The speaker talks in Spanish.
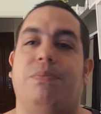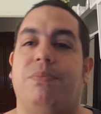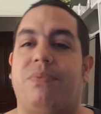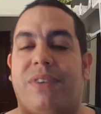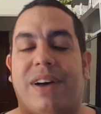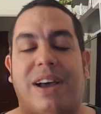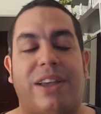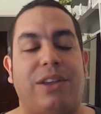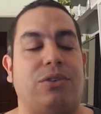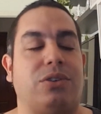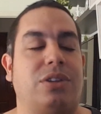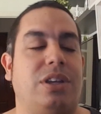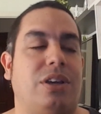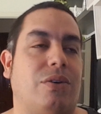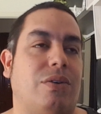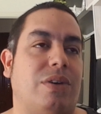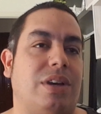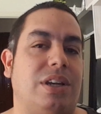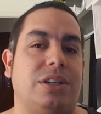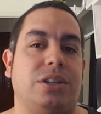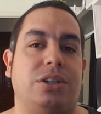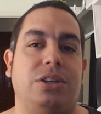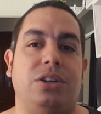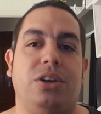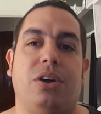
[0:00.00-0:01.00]
fallos de
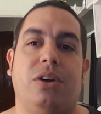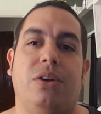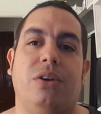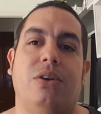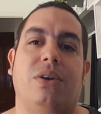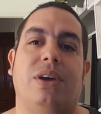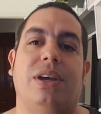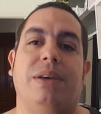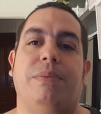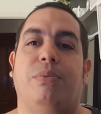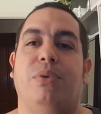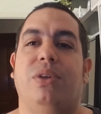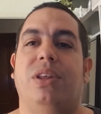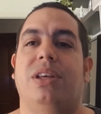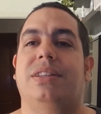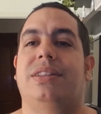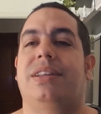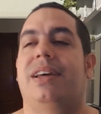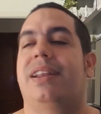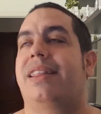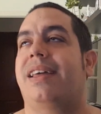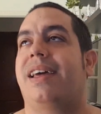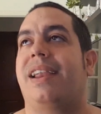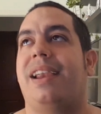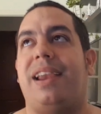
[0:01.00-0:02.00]
conexión o que puedas
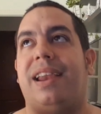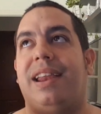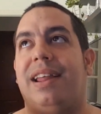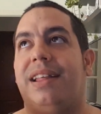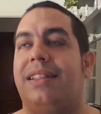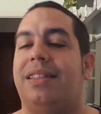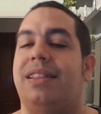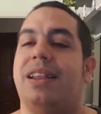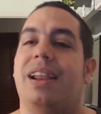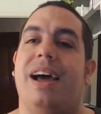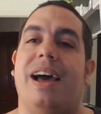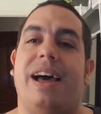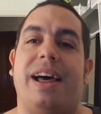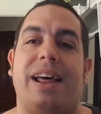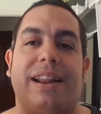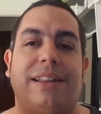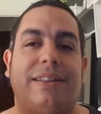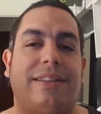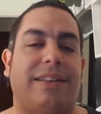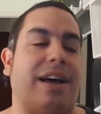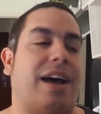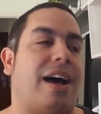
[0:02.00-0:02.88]
tardar en entrar,